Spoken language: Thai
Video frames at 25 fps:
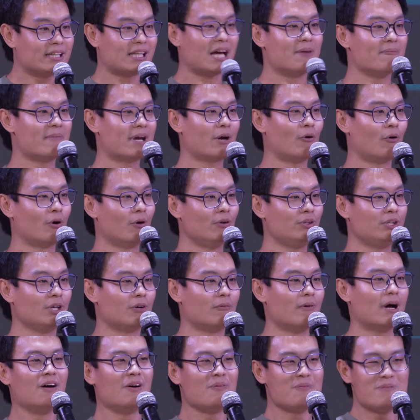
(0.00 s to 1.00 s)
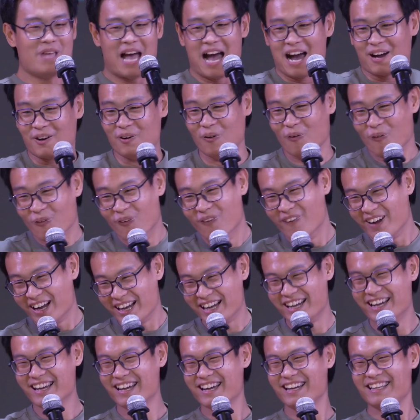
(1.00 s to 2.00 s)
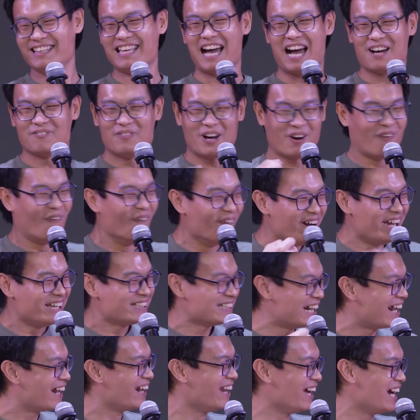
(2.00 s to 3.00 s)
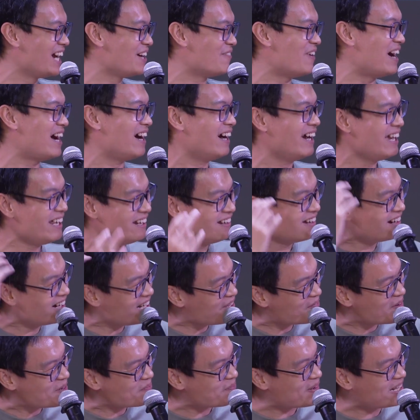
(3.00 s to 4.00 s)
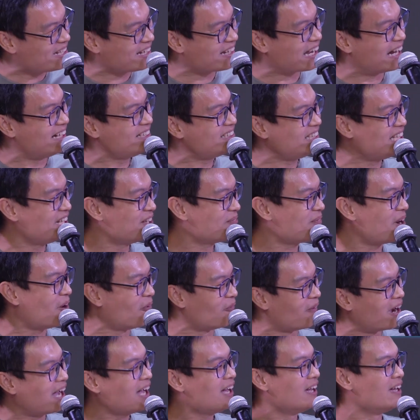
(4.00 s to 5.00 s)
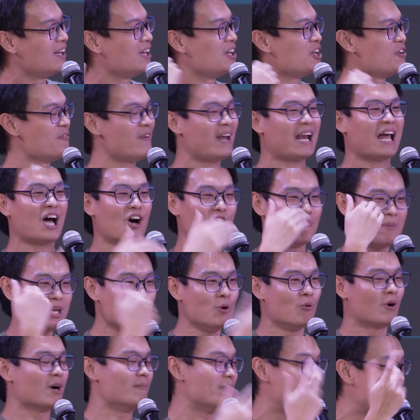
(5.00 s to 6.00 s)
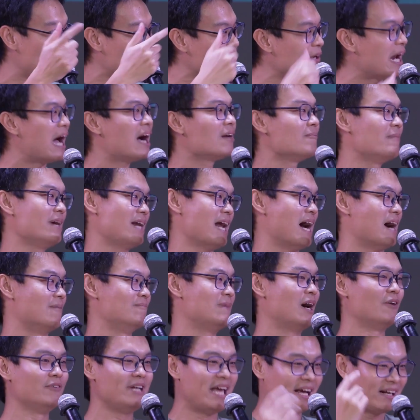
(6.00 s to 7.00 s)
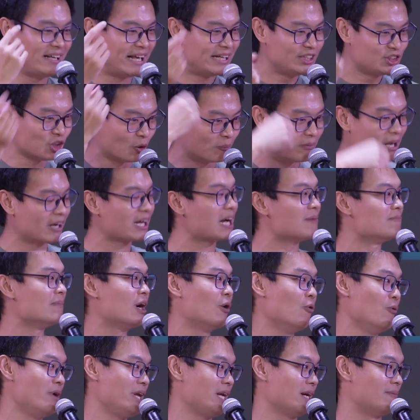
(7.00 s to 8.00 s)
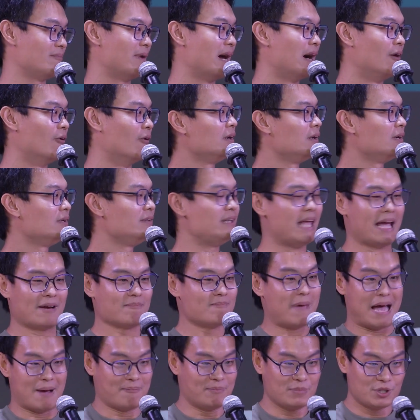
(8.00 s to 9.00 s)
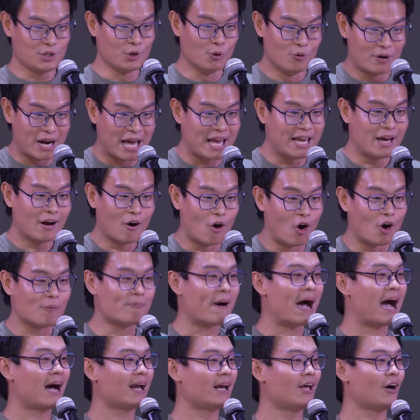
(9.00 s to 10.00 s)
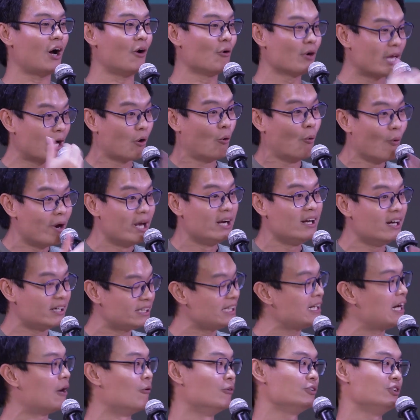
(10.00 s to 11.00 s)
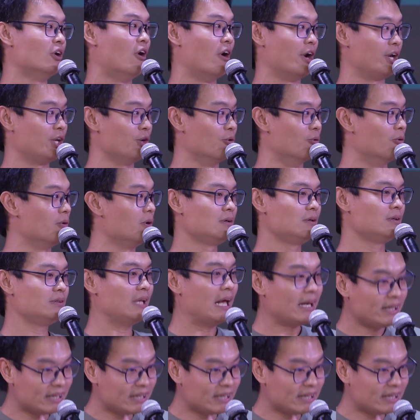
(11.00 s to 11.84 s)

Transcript: ทำให้คนรู้สึกว่าอยากรู้อยากมาคุยจังเลยว่าเรื่องนี้มันเป็นอย่างนั้นจริงเปล่าวะเวลาเขาไม่อยู่กับเราเขาทักมาถามเราเด็กเรียนจบแล้วกลับมาคุยกับเราเด็กแบบอยู่ในหอพักแล้วเขายังคุยเรื่องที่เราสอนอยู่นั่น